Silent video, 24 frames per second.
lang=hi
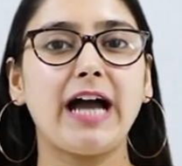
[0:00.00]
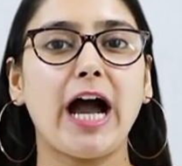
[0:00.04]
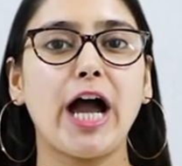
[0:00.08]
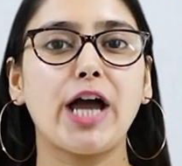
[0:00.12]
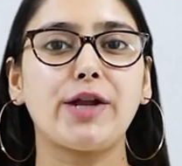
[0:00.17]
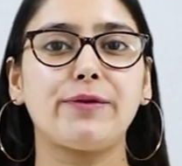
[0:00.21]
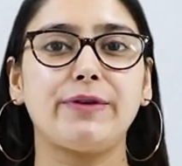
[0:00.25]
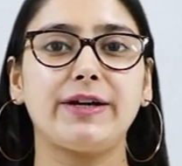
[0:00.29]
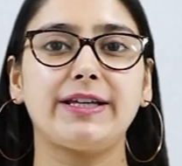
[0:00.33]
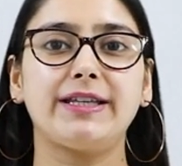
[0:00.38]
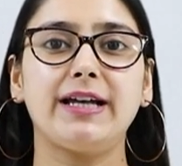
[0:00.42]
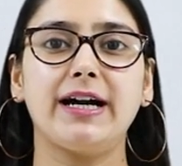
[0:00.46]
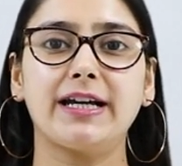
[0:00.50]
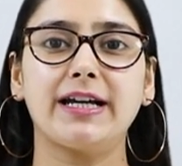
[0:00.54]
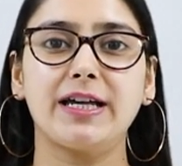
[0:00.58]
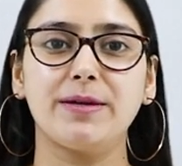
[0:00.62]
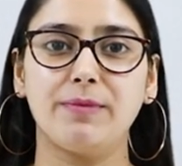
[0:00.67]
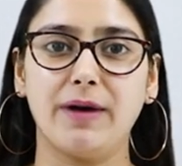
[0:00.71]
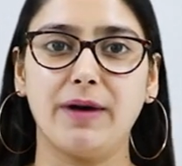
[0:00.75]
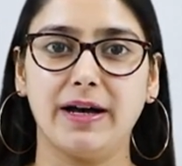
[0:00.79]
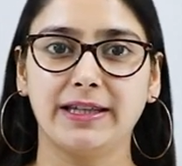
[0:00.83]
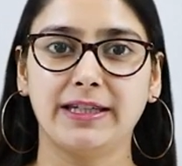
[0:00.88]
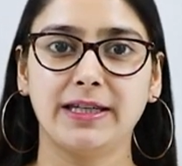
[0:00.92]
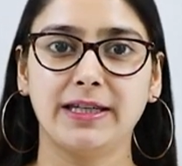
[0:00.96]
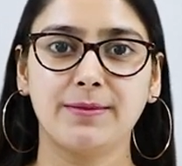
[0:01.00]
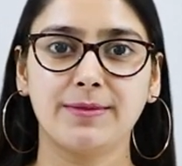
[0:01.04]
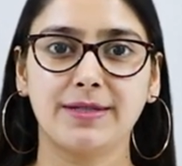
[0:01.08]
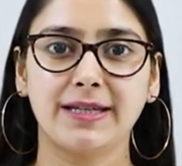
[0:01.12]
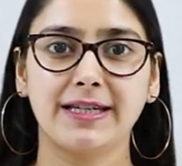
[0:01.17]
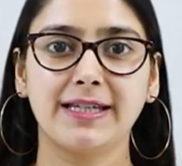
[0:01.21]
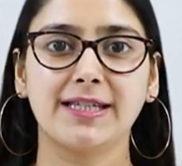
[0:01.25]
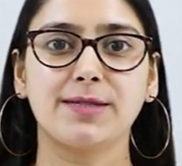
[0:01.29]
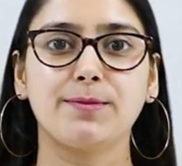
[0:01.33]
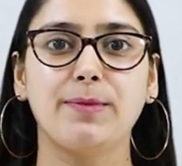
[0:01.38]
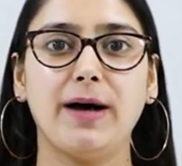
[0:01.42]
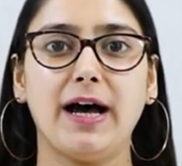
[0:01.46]
आयुर्वेदा के माध्यम
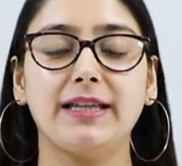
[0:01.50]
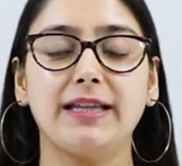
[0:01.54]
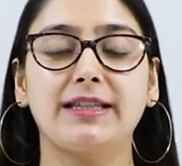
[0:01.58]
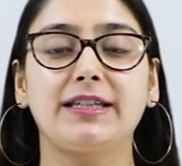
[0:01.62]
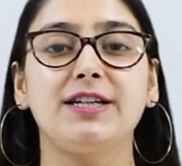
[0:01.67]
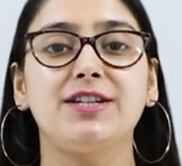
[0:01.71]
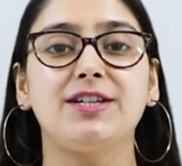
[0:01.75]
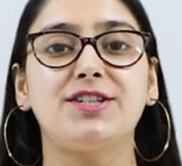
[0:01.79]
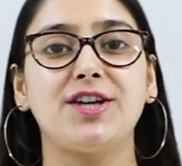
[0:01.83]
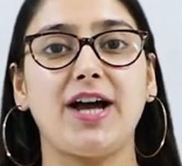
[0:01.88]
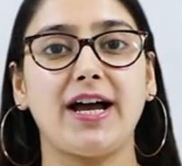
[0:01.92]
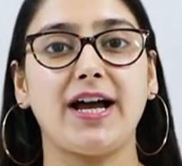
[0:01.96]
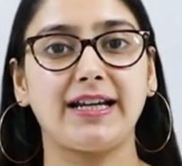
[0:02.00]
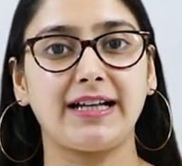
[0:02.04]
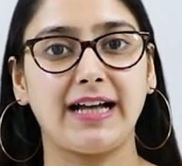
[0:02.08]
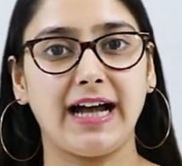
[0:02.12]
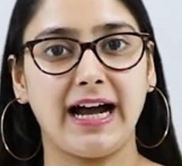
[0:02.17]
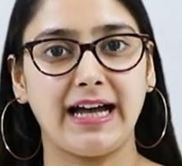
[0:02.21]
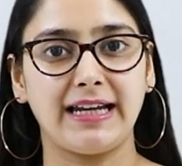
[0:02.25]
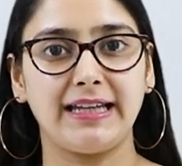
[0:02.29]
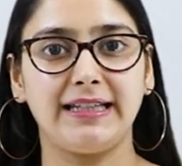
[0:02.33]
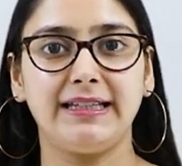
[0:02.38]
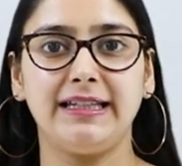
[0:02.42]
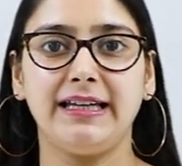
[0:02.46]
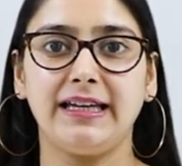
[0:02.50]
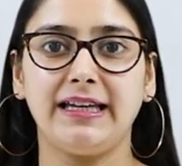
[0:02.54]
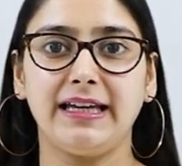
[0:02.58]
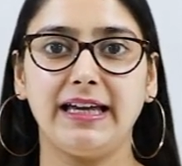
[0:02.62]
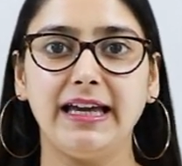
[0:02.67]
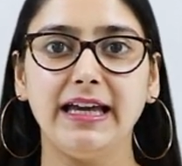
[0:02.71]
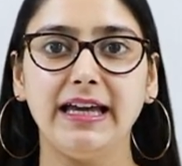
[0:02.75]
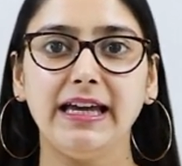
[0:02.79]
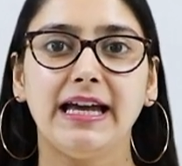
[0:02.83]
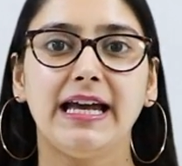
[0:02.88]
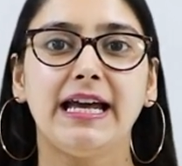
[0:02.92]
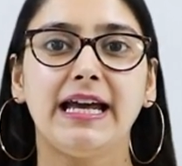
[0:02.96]
से इस बात की जानकारी
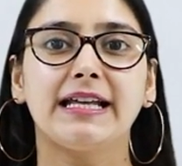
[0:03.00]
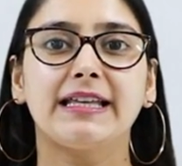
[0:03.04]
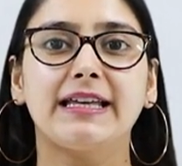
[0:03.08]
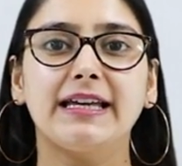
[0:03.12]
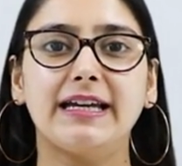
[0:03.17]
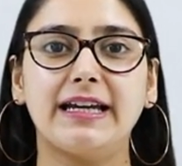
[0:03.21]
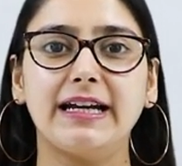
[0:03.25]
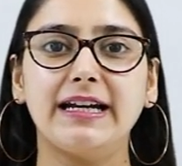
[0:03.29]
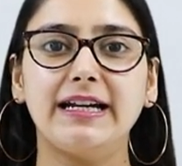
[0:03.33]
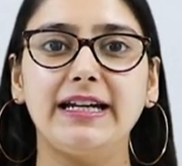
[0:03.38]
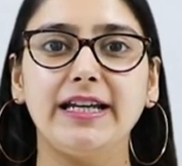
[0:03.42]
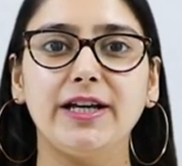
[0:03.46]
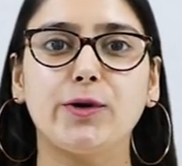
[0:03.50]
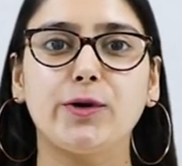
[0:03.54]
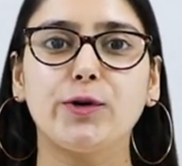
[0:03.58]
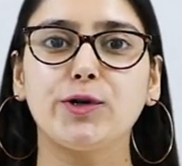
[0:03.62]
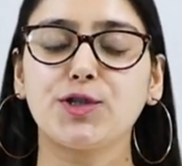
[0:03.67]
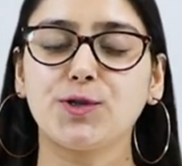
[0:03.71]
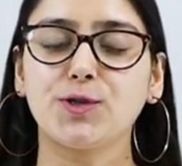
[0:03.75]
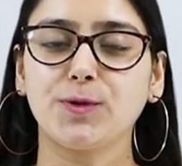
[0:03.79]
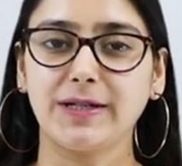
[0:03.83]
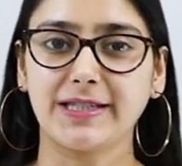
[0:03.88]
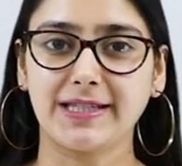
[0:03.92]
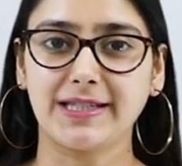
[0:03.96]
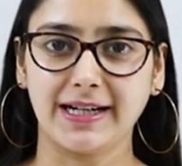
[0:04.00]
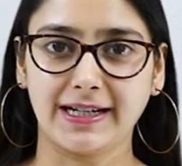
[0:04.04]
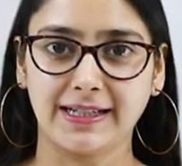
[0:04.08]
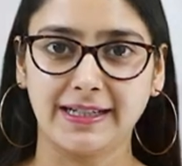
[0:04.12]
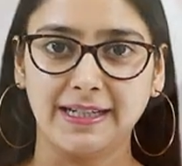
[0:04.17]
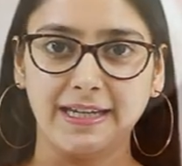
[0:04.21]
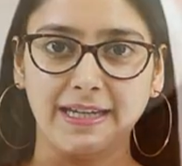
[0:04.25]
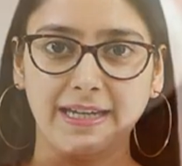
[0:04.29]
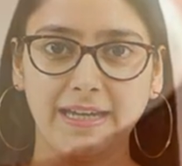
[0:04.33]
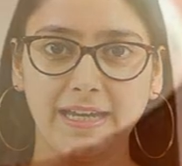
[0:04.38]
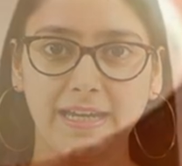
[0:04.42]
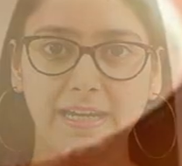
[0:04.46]
देंगे कि किडनी को स्वस्थ
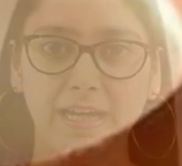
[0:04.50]
रखने के